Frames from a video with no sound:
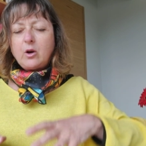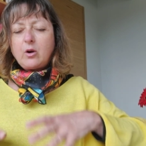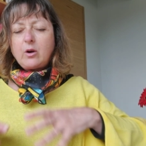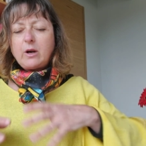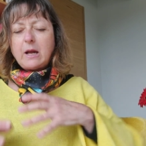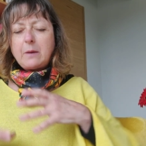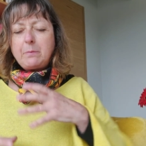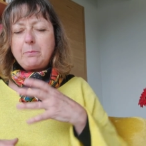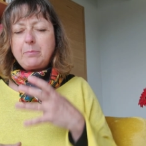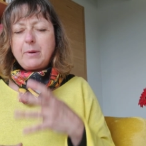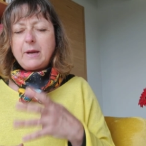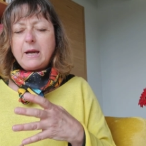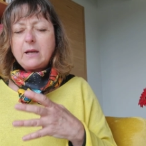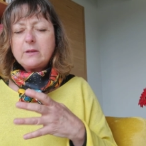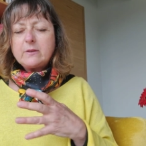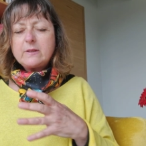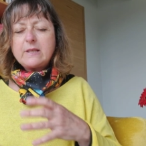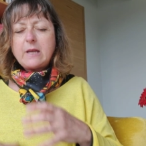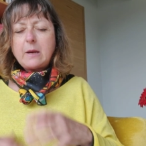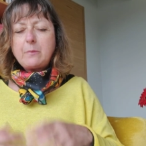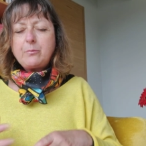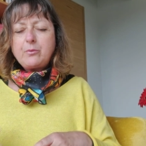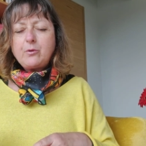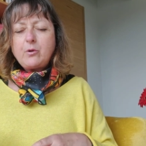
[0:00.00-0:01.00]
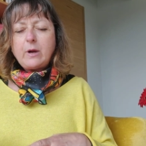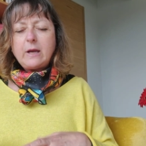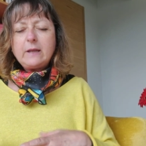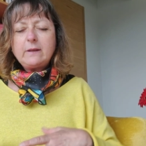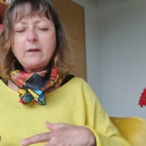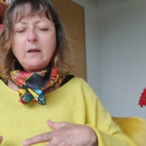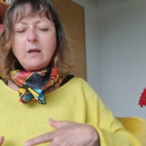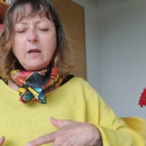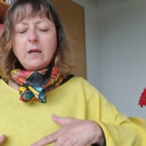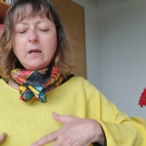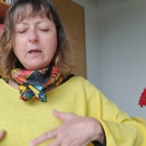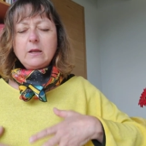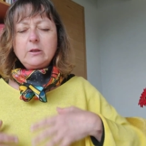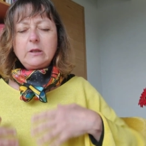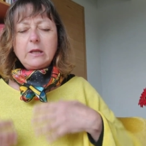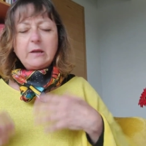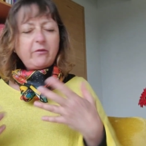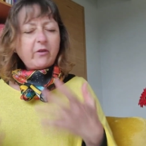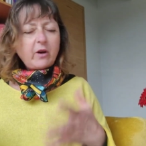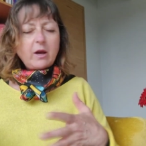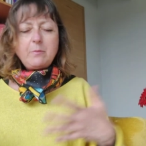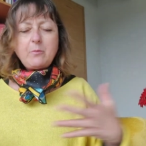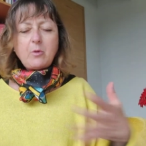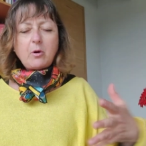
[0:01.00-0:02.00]
Alors la perte, ça peut être des
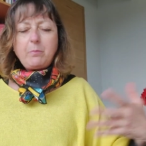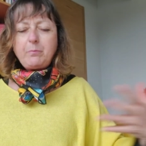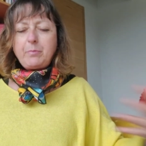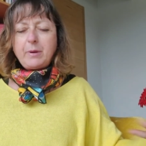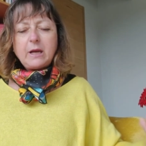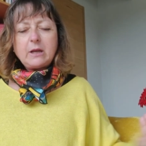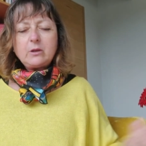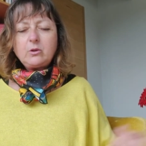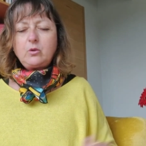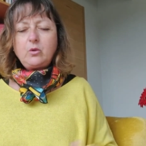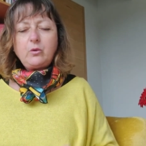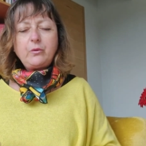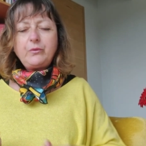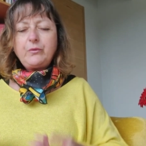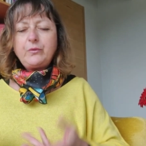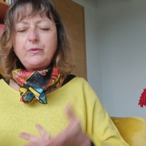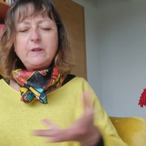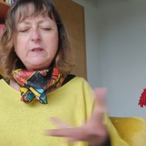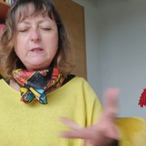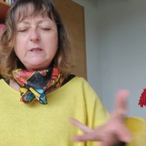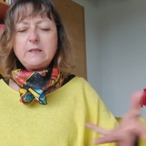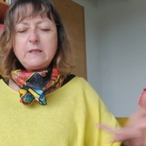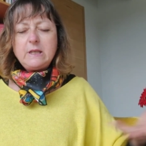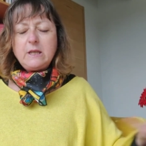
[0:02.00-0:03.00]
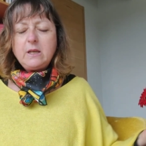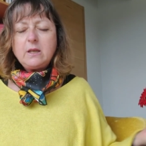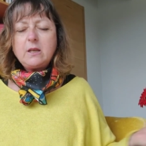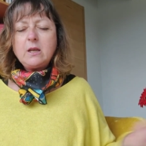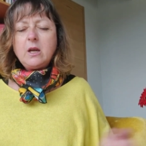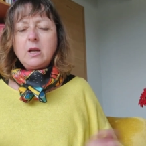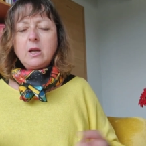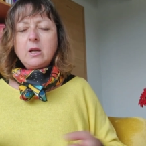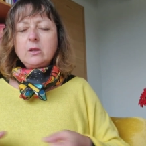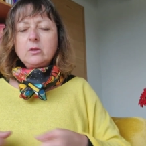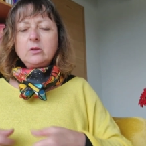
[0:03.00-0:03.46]
vraiment pertes physiques,